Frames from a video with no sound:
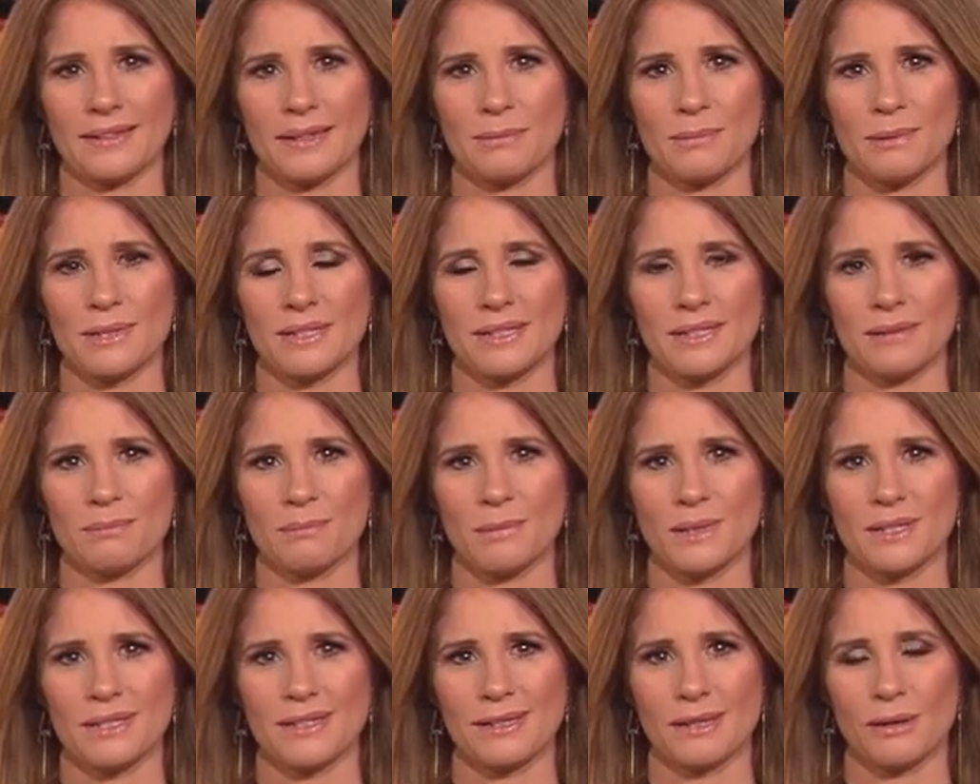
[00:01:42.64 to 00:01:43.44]
da
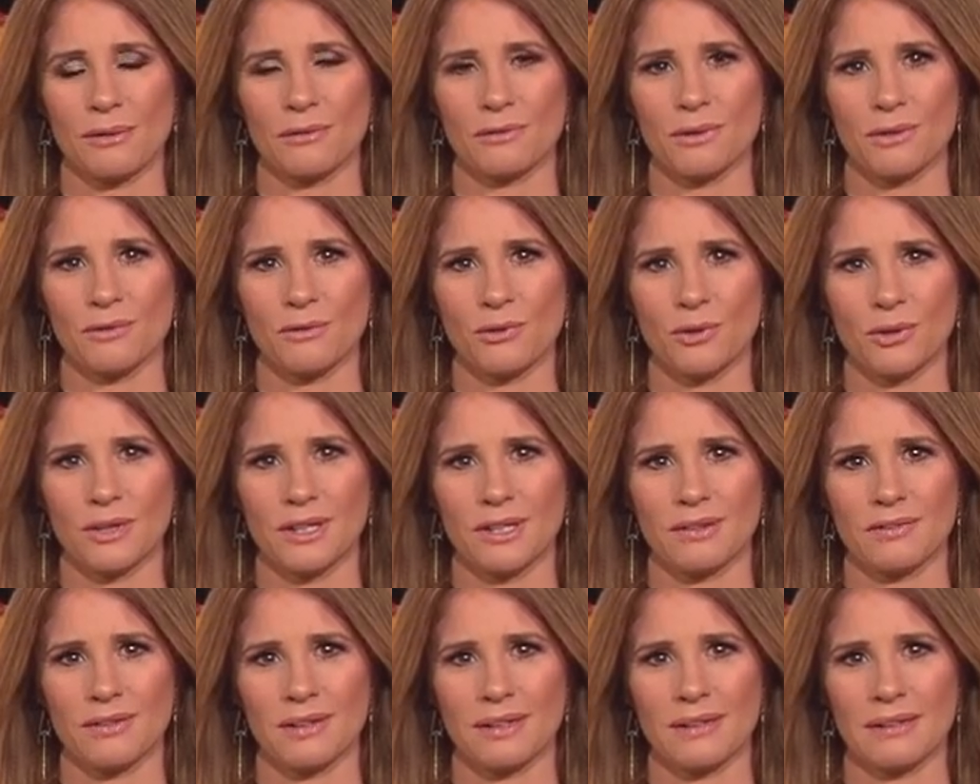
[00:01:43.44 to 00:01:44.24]
besinnt man sich auf die
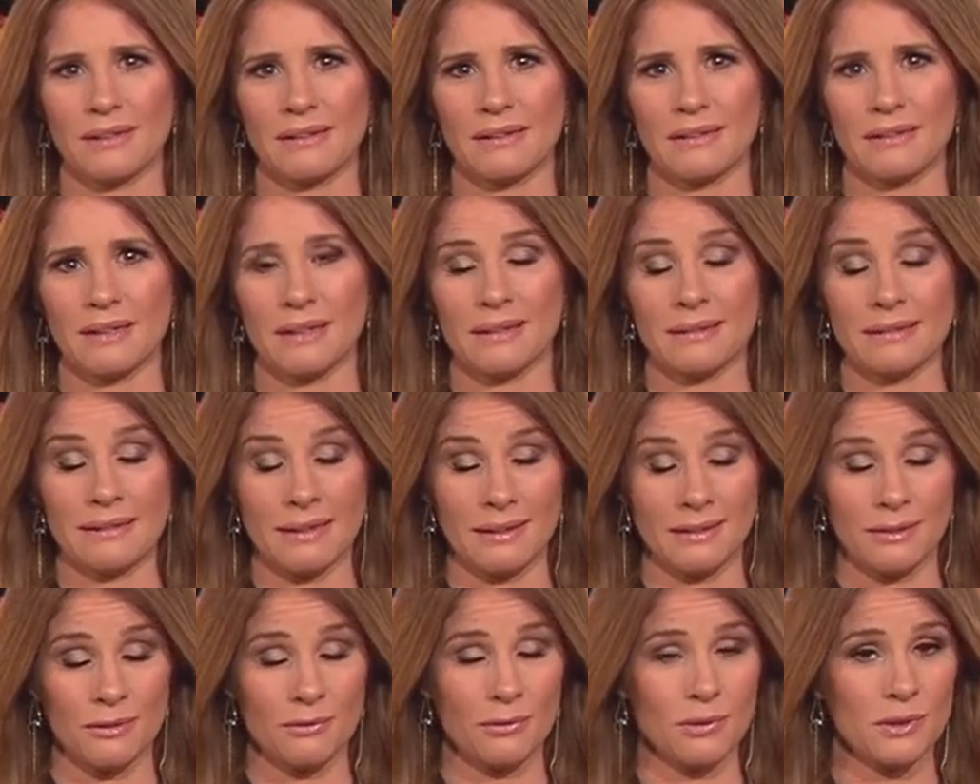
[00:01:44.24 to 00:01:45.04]
wirklich wichtigen Dinge.
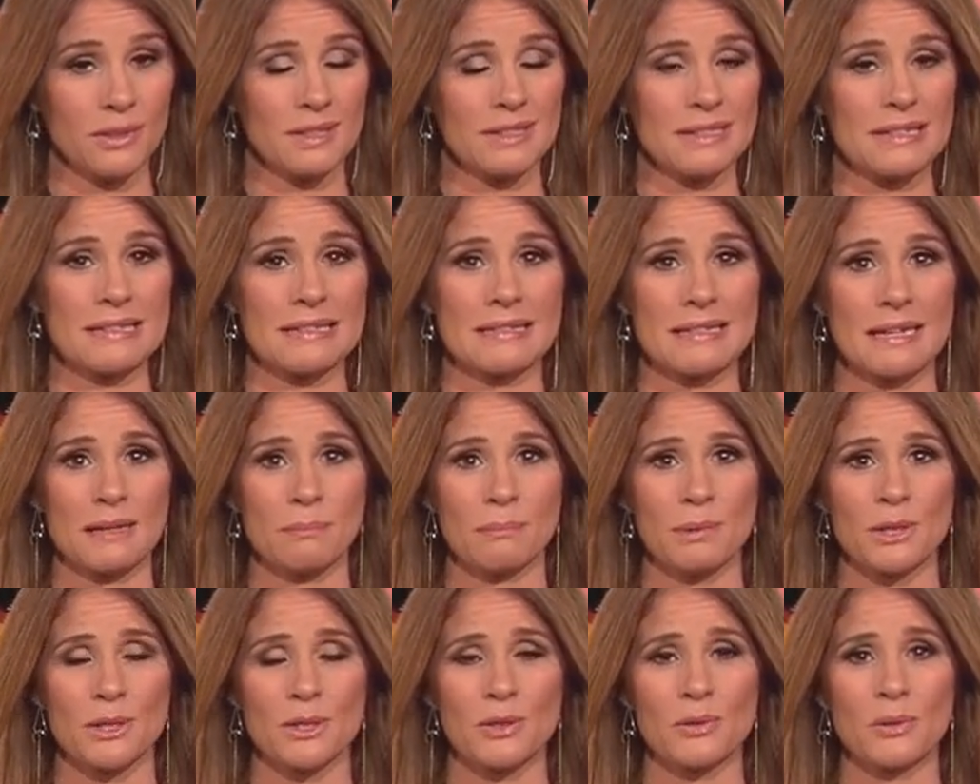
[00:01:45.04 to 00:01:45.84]
Danke für diese
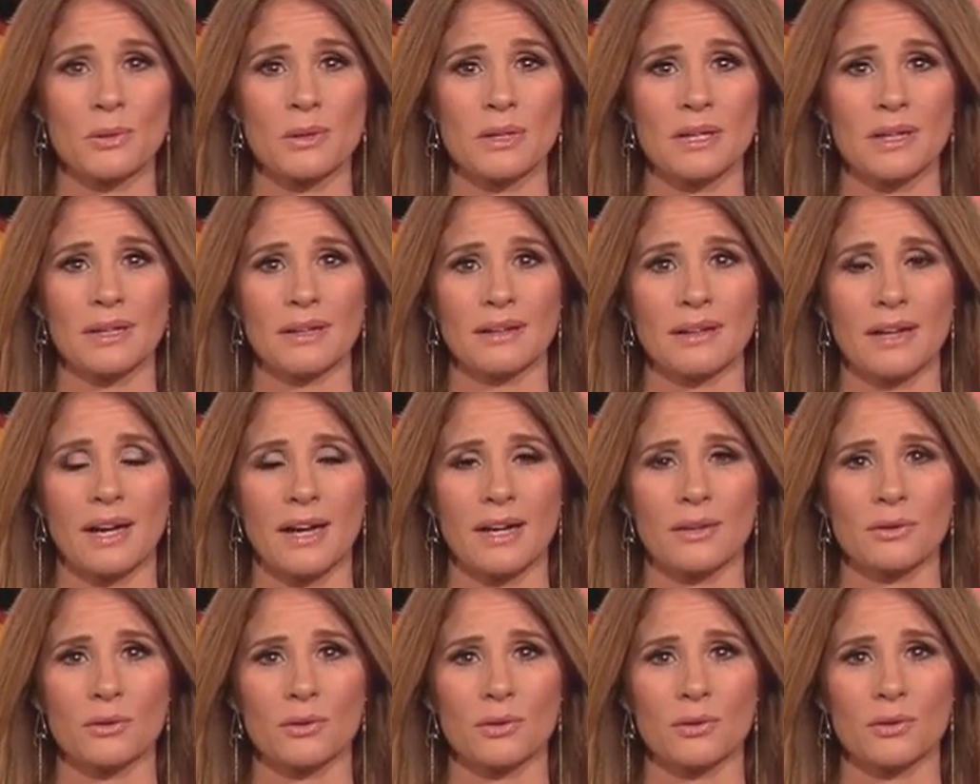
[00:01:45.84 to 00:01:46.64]
sehr persönlichen
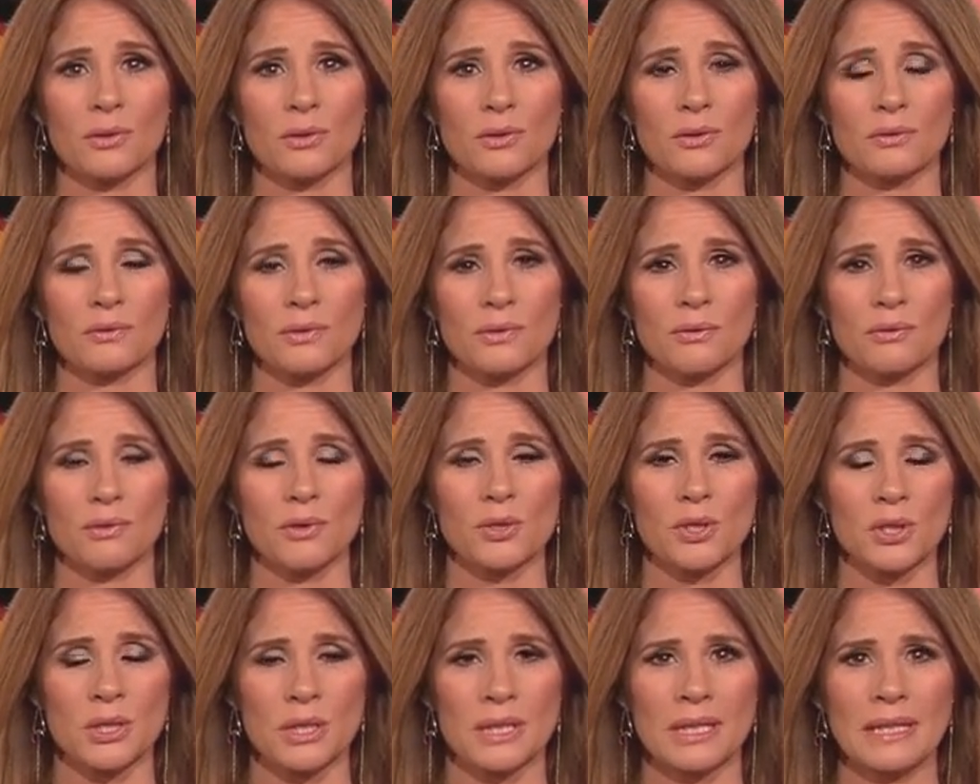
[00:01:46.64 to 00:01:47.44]
Eindrücke und wir
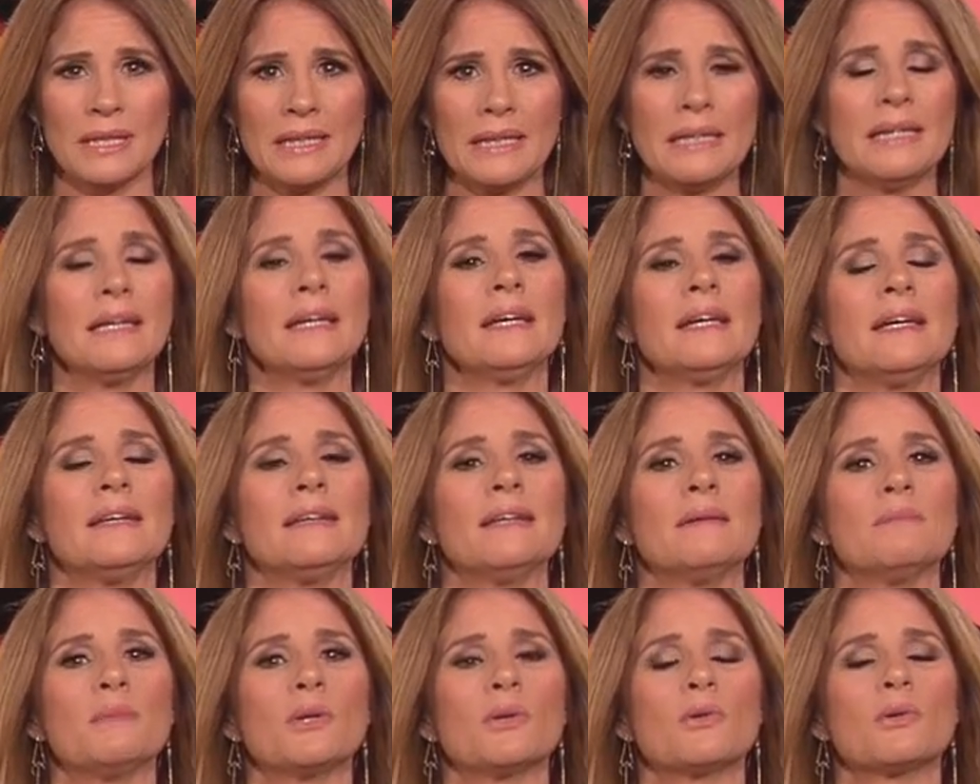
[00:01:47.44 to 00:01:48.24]
wünschen
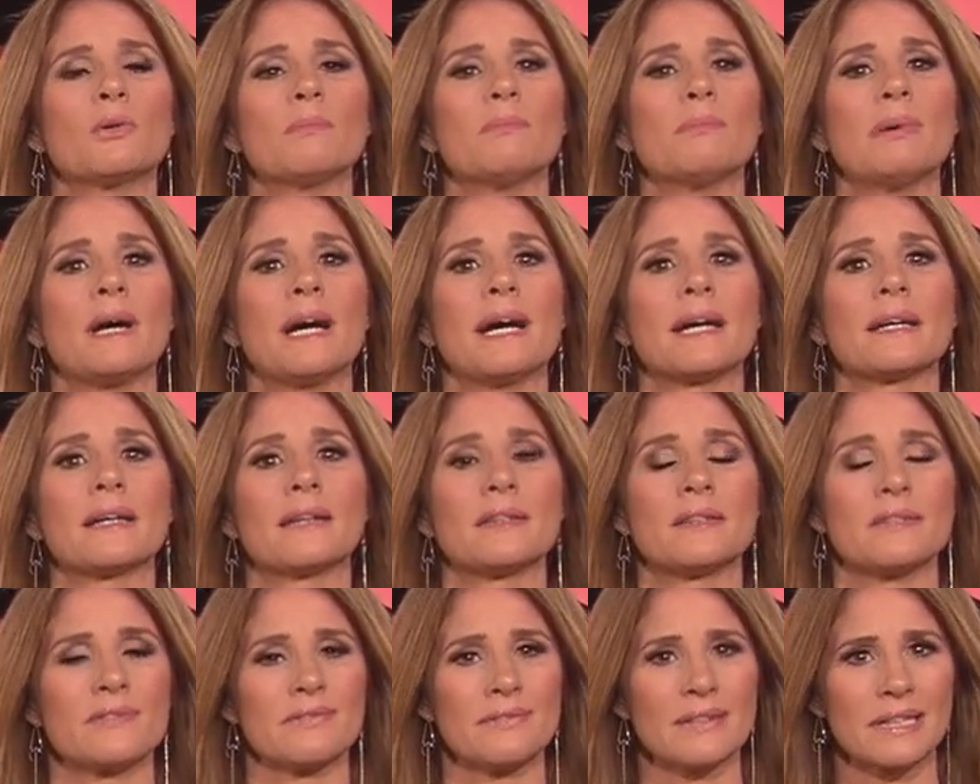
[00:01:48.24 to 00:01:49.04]
dem jungen Paar
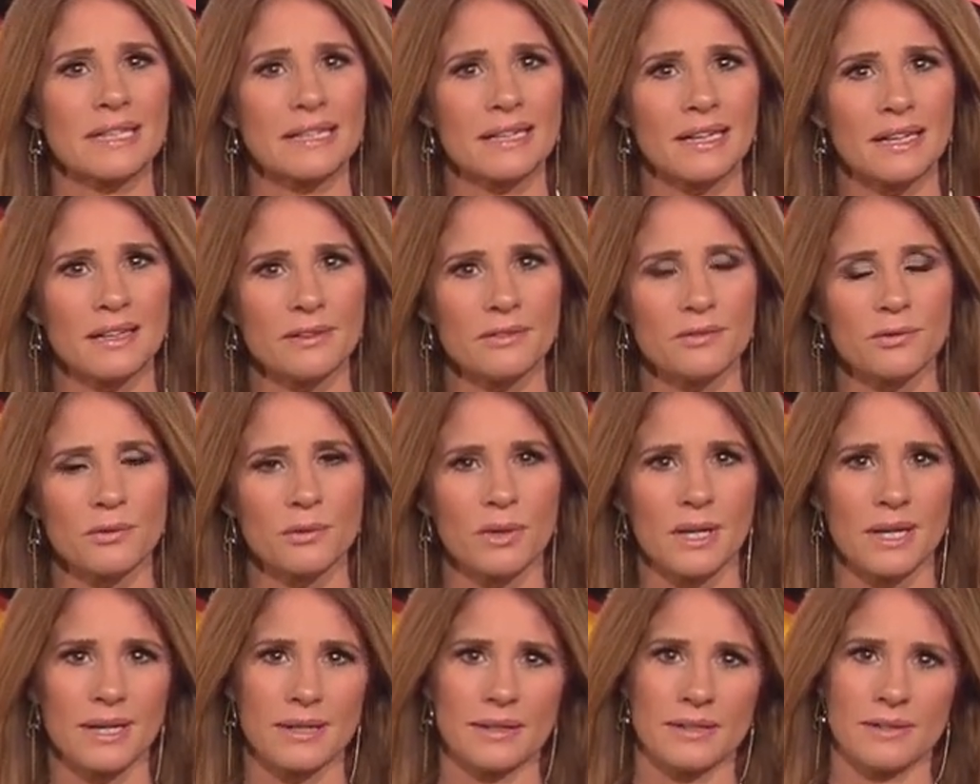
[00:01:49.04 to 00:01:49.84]
ganz viel Kraft
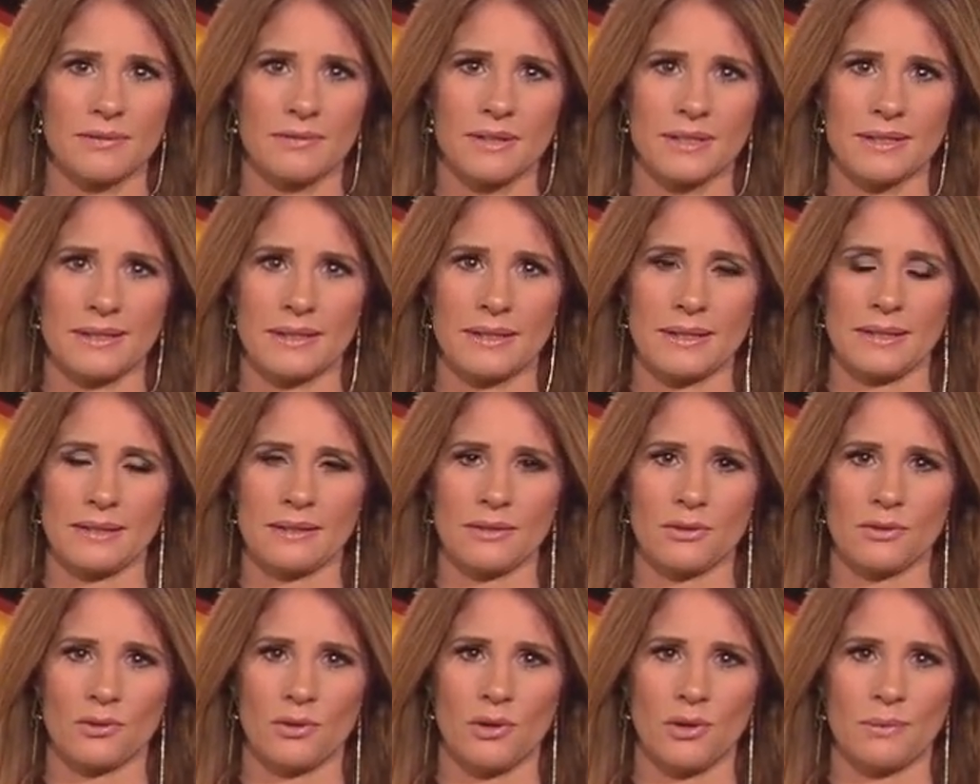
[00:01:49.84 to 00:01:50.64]
für alles, was da
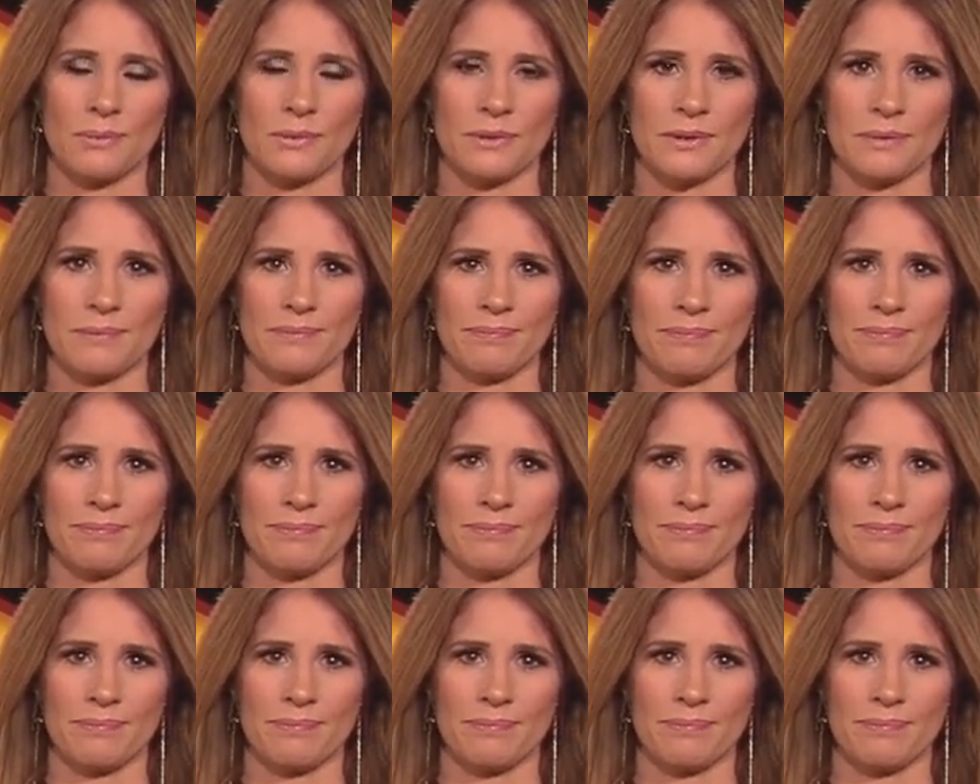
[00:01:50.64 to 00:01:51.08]
jetzt kommt.